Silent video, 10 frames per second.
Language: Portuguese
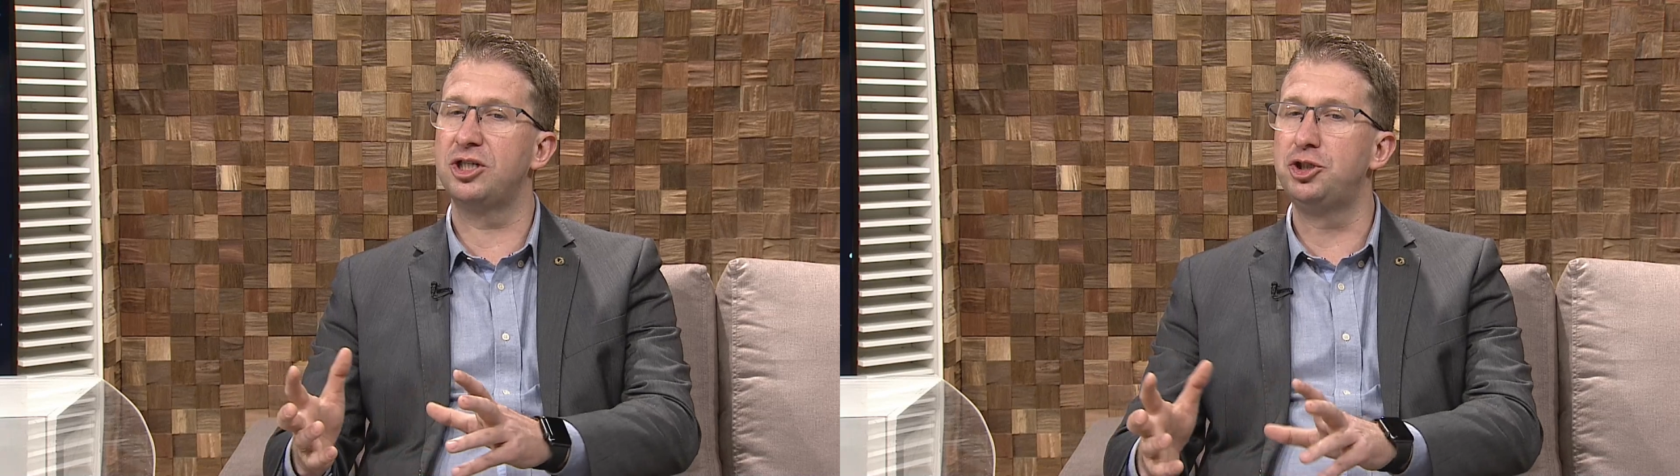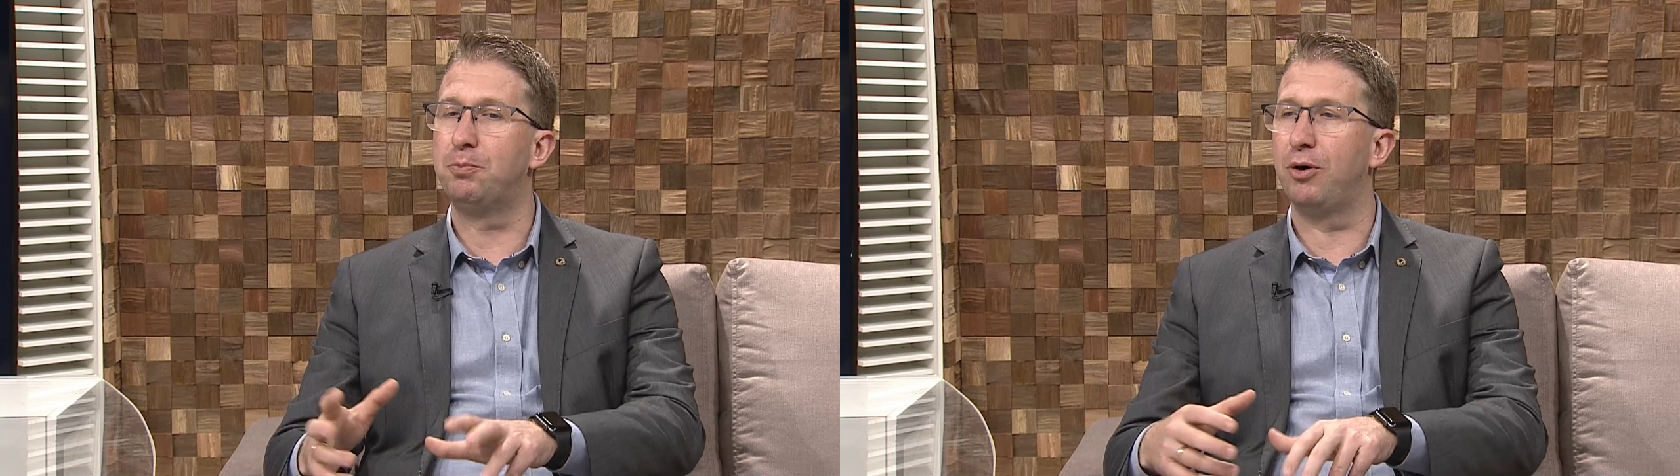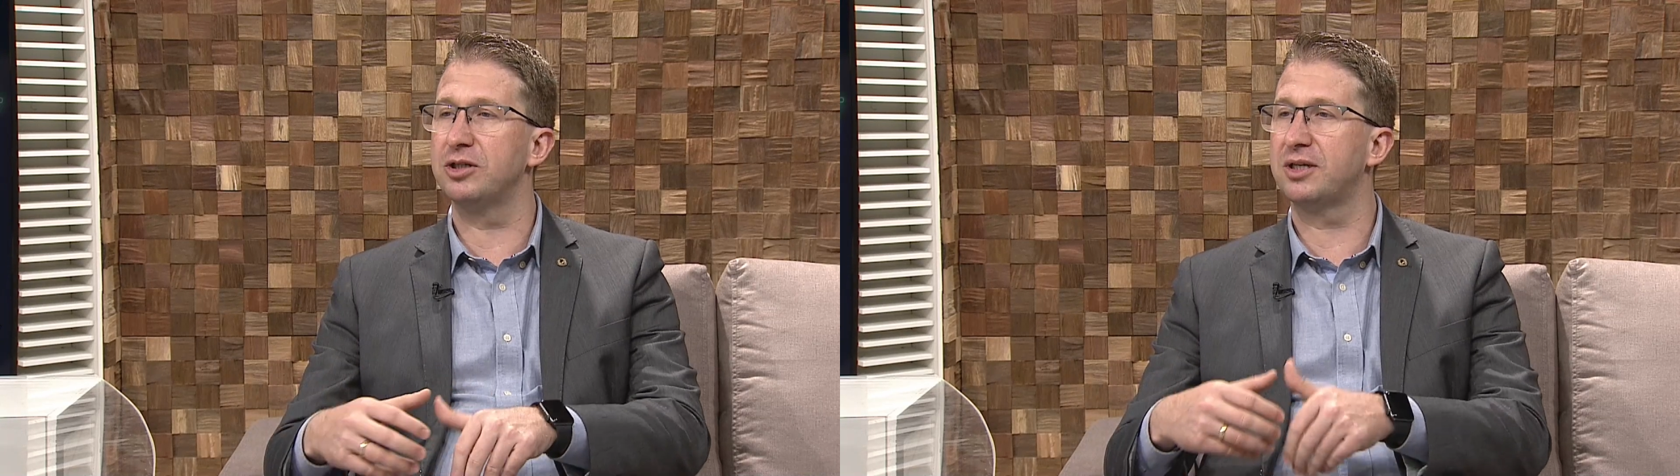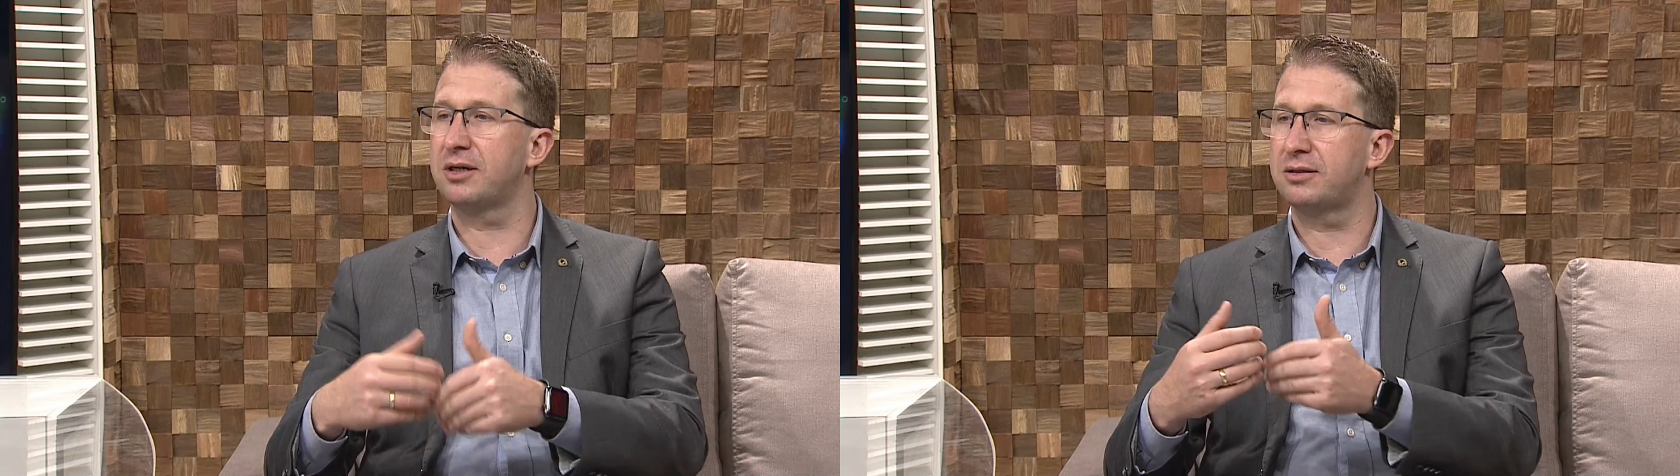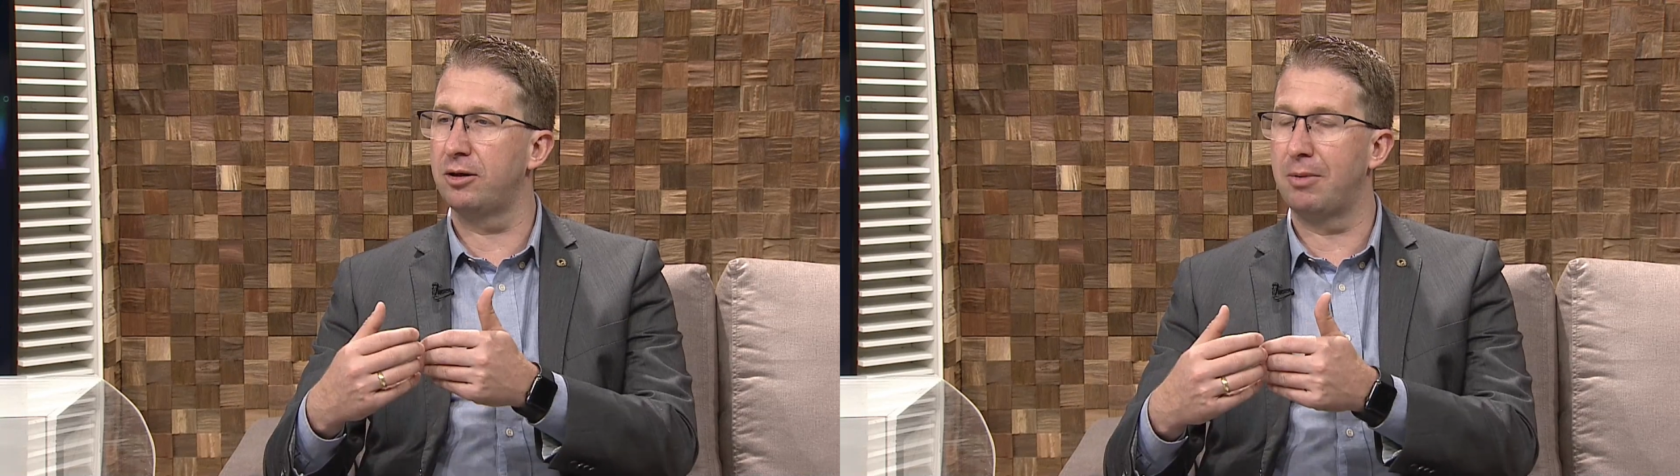a gente
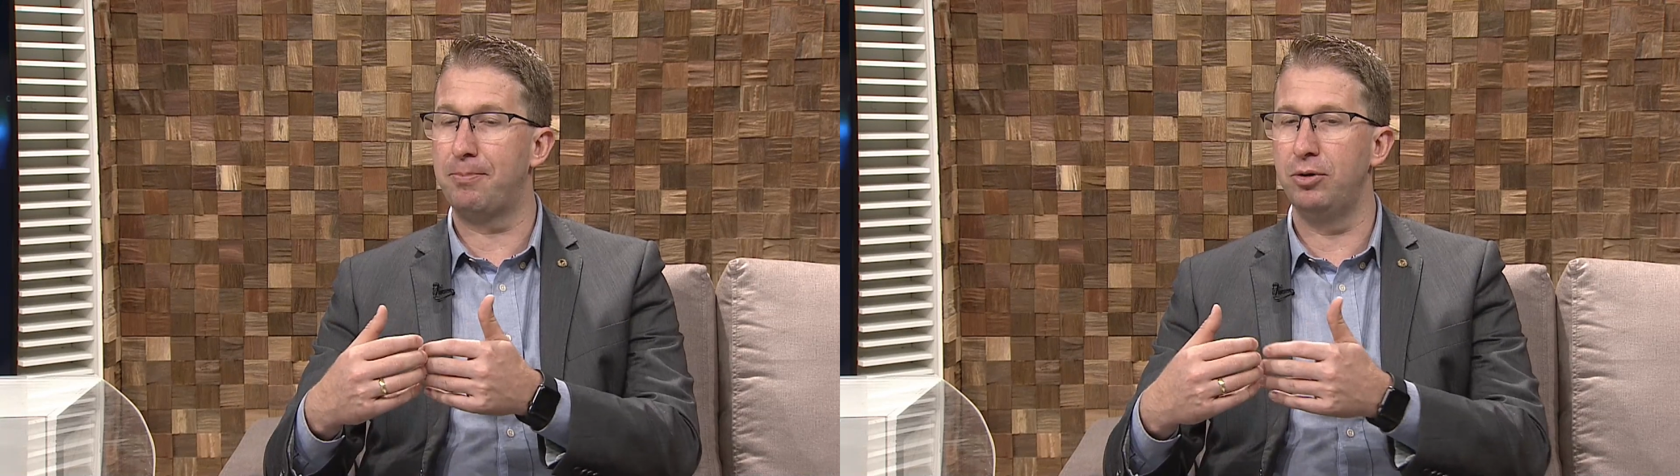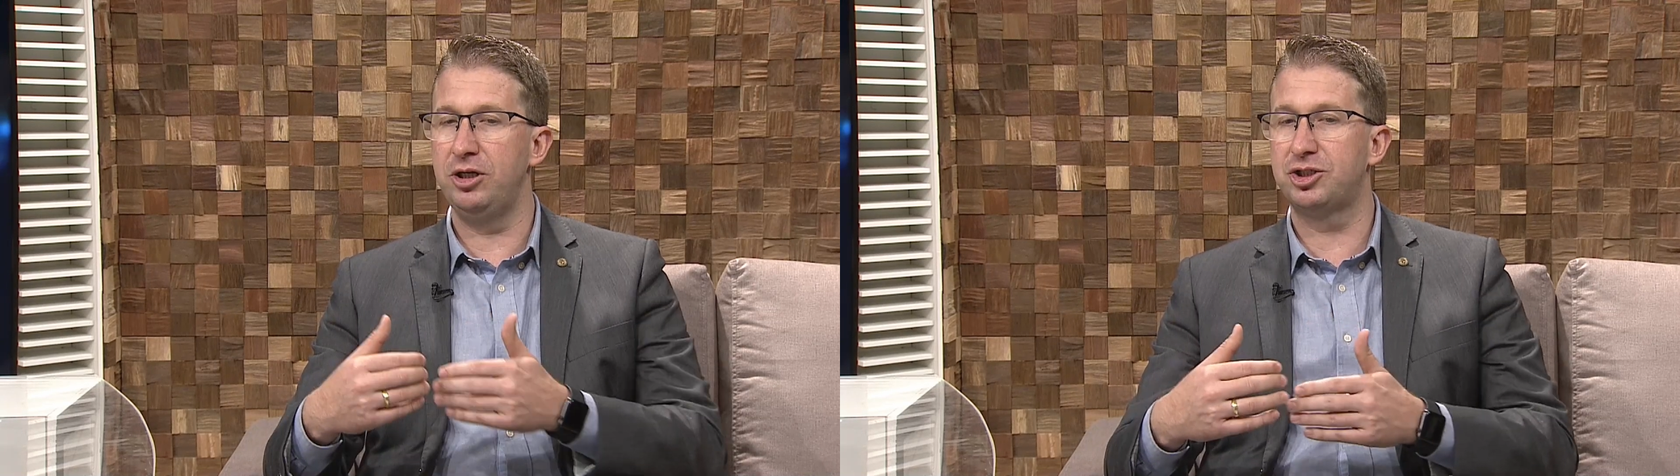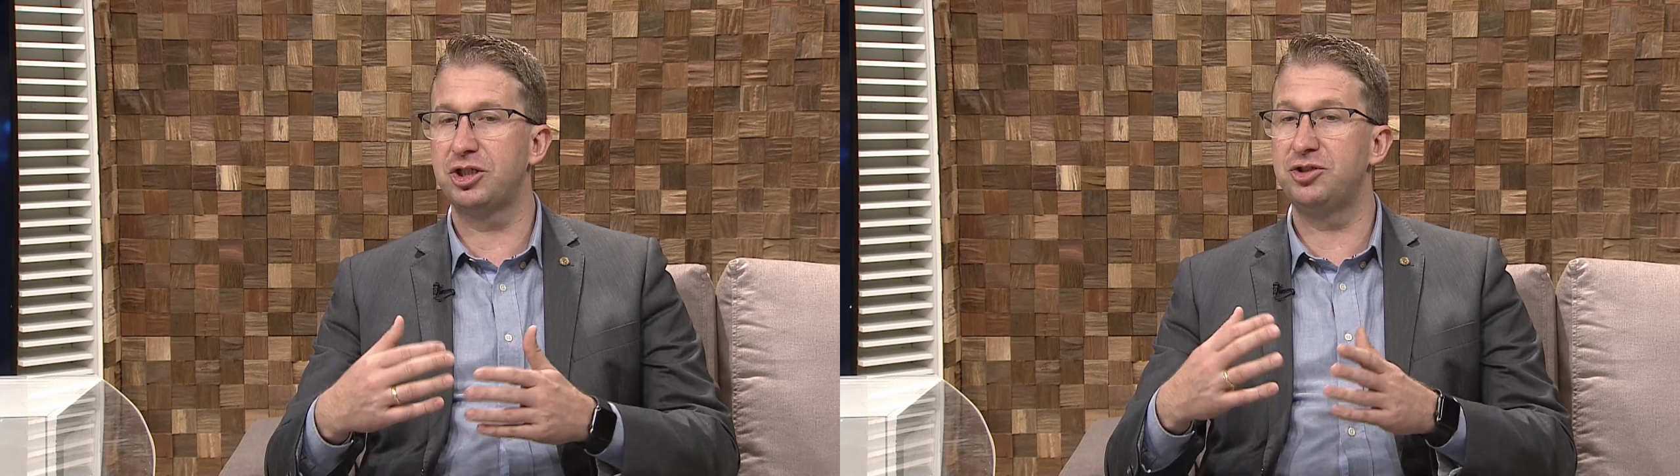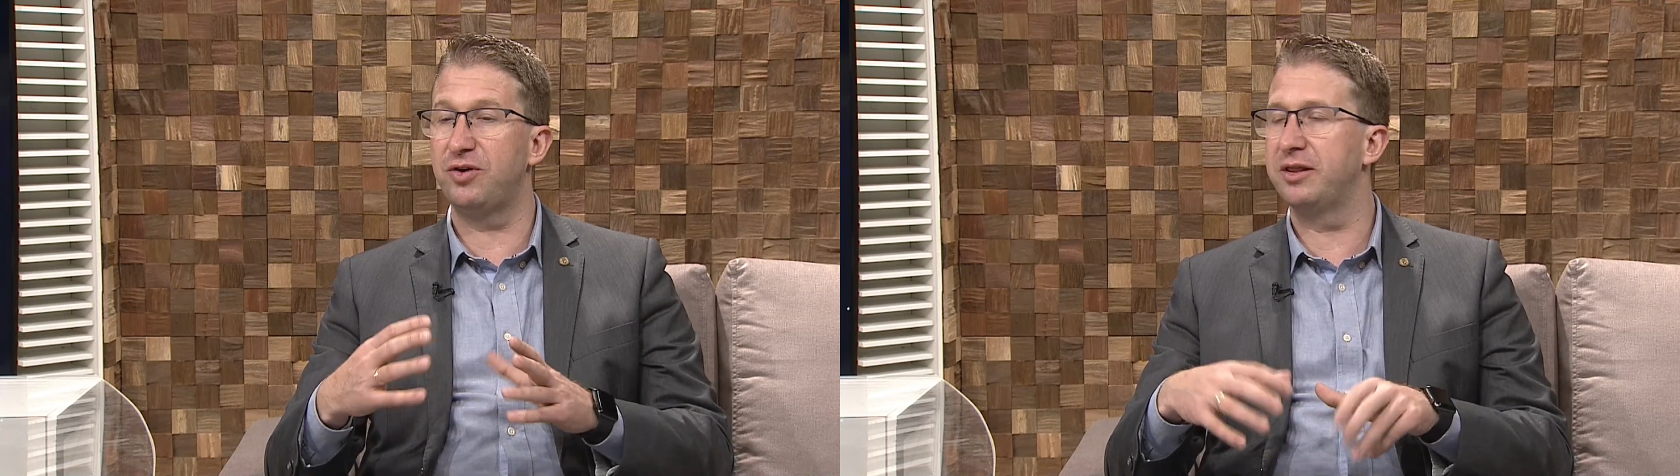possa ter uma política de